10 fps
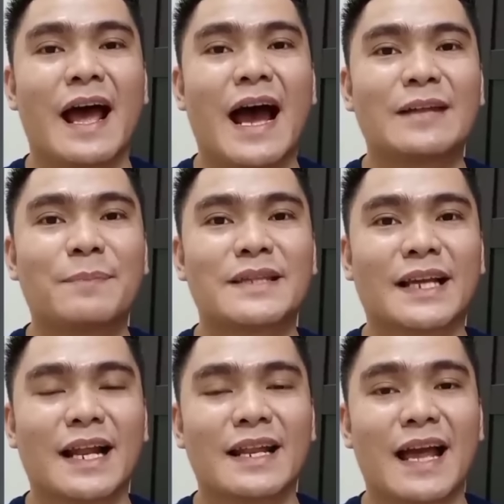at
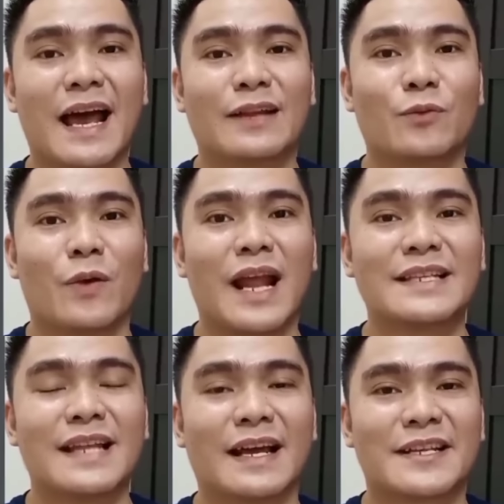matagal na at wala
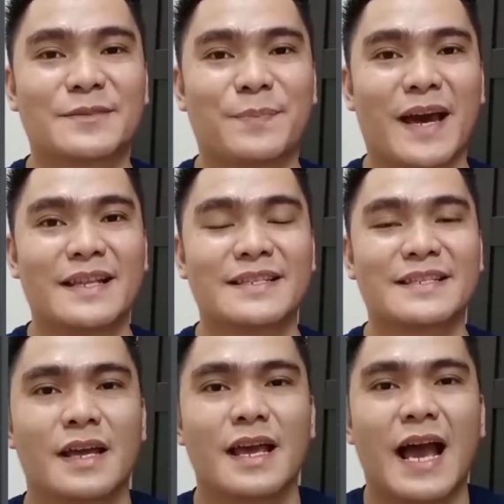silang response,